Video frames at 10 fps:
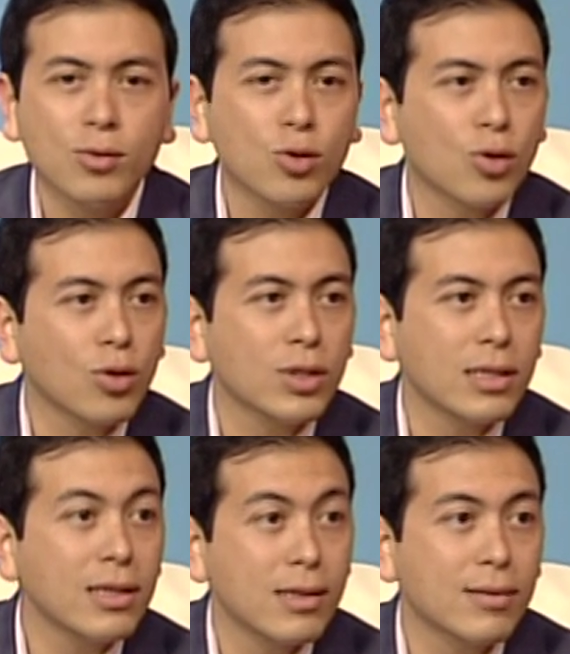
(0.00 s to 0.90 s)
nuestro
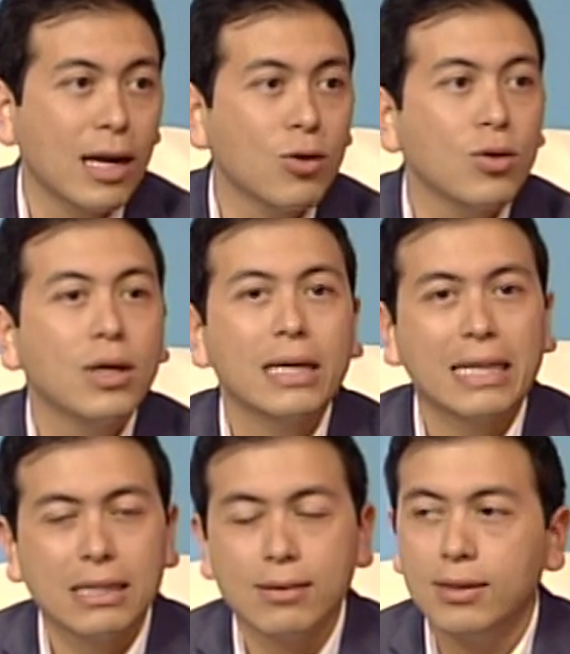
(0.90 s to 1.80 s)
continente ya es algo que
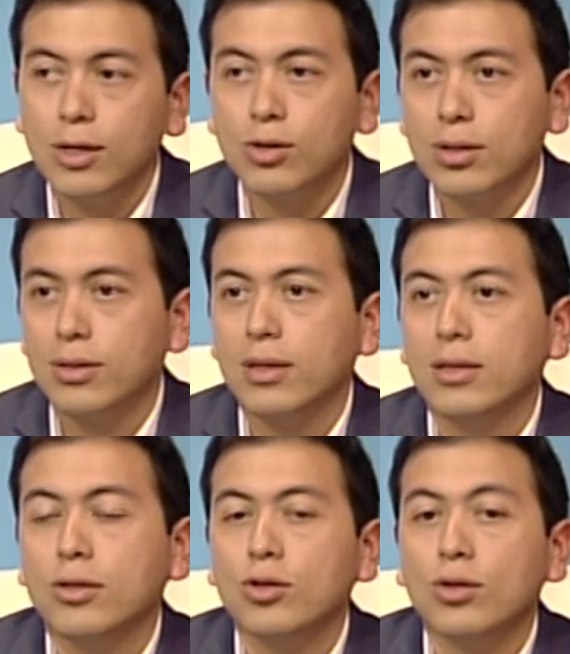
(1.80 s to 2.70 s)
tiene 5 o 6
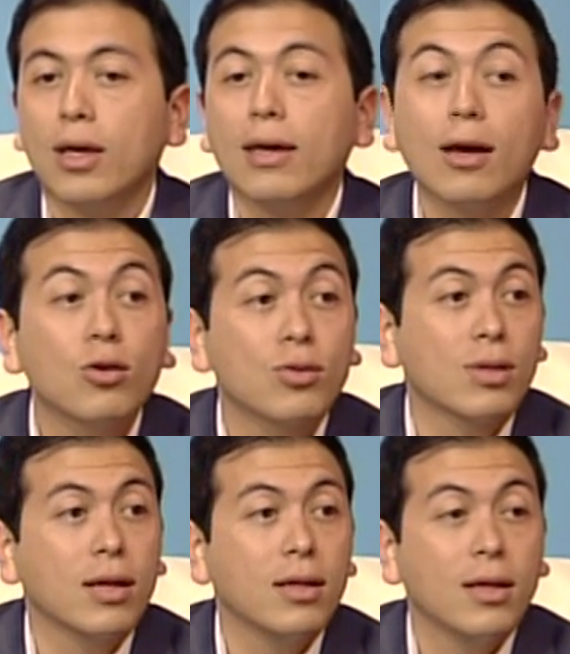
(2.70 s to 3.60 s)
añitos. ¿En qué consta?